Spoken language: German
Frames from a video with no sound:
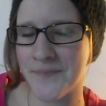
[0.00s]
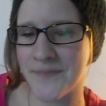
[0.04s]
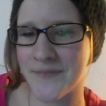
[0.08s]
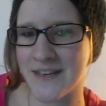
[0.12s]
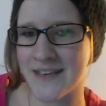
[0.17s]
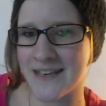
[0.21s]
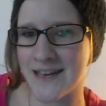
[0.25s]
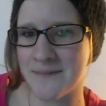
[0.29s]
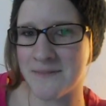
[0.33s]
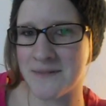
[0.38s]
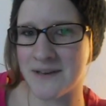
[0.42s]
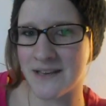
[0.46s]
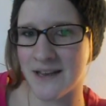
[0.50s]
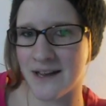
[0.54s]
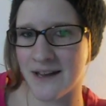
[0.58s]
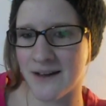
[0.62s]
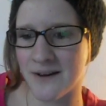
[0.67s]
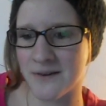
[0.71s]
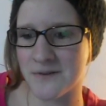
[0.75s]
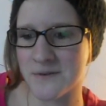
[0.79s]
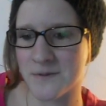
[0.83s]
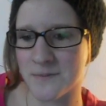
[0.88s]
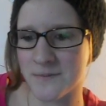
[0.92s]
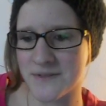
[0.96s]
ich habe dir ja
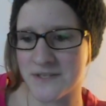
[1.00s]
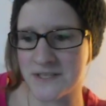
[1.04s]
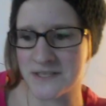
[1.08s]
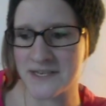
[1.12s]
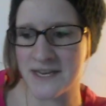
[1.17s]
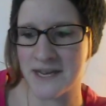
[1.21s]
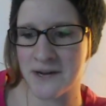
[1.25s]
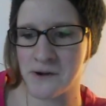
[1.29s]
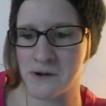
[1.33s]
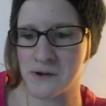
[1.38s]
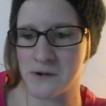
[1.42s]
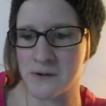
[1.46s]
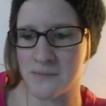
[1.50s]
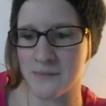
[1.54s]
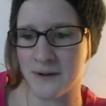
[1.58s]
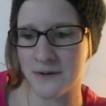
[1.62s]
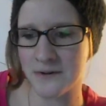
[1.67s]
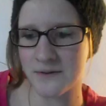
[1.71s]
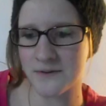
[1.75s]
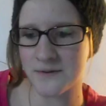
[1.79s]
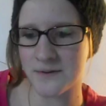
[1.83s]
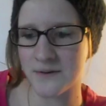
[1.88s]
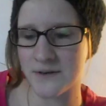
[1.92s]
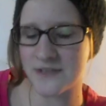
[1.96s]
auch so ein bisschen Terror gemacht
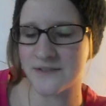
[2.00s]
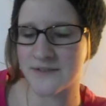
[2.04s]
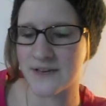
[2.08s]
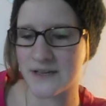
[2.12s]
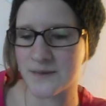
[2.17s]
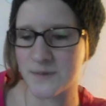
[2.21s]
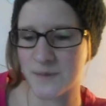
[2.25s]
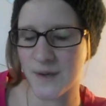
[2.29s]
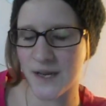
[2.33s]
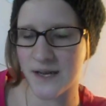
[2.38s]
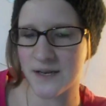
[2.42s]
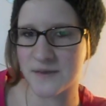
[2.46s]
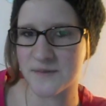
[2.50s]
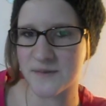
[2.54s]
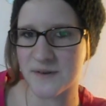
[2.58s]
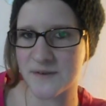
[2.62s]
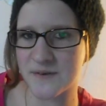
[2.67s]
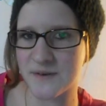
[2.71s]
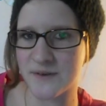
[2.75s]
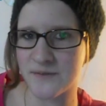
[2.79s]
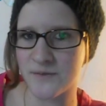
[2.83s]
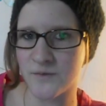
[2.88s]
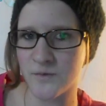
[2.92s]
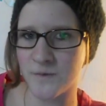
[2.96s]
und so. Und das weißt du ja alles, was
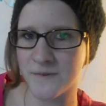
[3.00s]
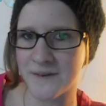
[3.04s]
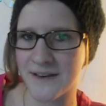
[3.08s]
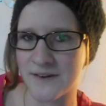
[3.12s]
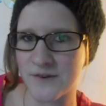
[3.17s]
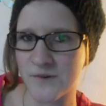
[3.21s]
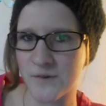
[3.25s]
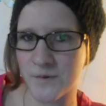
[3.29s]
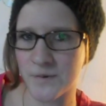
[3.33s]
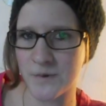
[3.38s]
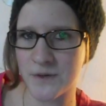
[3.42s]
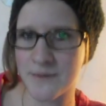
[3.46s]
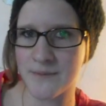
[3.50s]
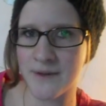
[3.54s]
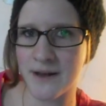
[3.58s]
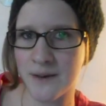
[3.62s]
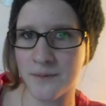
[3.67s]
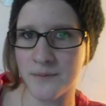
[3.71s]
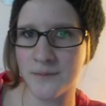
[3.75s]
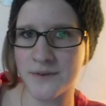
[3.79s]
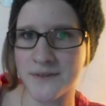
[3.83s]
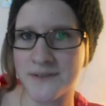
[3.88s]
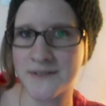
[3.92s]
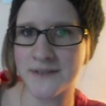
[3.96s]
du da schon
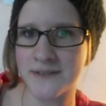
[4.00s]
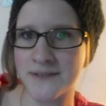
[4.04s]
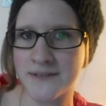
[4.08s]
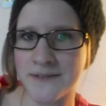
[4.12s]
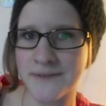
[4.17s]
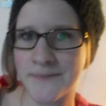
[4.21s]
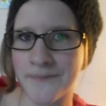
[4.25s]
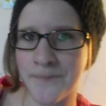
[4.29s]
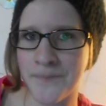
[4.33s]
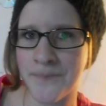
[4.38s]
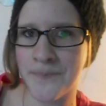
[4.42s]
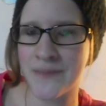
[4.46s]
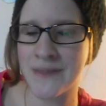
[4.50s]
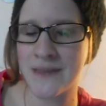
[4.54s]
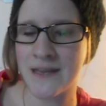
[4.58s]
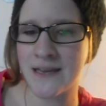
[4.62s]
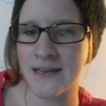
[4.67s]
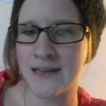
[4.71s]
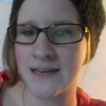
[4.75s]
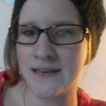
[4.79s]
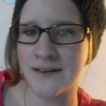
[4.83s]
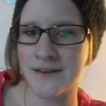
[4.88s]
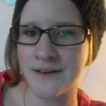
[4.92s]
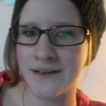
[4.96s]
durchmachen musstest.
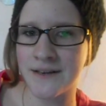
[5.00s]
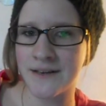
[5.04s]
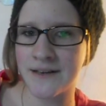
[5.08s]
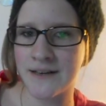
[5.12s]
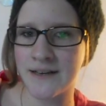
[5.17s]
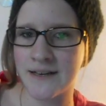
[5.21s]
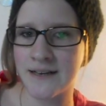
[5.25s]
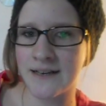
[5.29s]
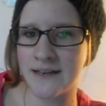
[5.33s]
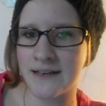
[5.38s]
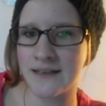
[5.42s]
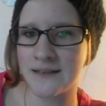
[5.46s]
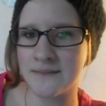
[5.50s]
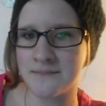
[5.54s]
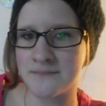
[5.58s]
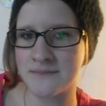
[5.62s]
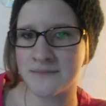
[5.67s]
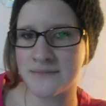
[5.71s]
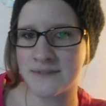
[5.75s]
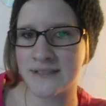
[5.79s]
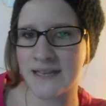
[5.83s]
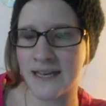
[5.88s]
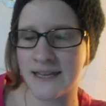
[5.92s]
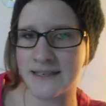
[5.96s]

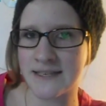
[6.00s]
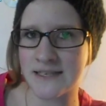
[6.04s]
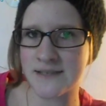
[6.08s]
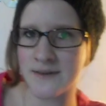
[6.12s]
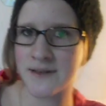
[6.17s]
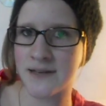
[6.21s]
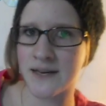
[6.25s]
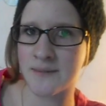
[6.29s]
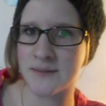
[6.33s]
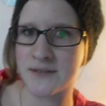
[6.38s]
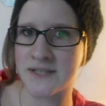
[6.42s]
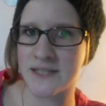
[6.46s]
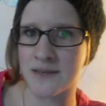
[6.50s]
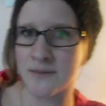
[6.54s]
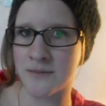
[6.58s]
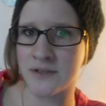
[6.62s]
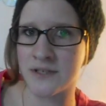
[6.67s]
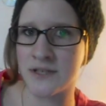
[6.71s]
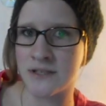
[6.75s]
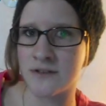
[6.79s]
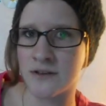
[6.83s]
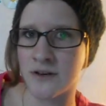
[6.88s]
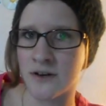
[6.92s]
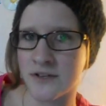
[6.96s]
Ähm, ja, deswegen habe ich dich
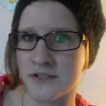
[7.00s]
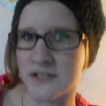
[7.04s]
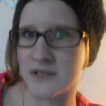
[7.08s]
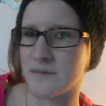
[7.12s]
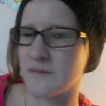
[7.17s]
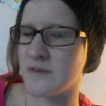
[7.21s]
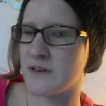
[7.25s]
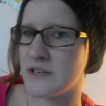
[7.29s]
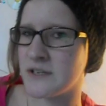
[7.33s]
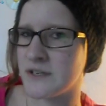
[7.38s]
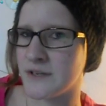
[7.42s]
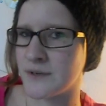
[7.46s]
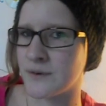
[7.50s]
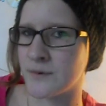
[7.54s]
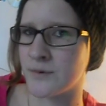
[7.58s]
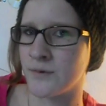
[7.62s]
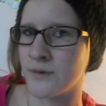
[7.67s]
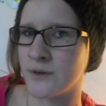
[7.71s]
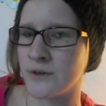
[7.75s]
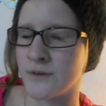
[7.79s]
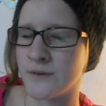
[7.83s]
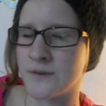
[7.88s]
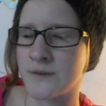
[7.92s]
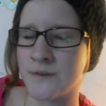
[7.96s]
abonniert. Außerdem finde ich dich
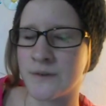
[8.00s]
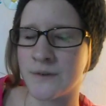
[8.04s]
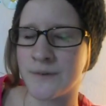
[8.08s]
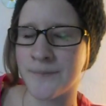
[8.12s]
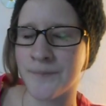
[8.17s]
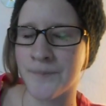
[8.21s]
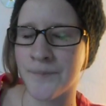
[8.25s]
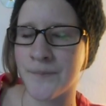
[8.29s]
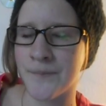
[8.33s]
cool und so.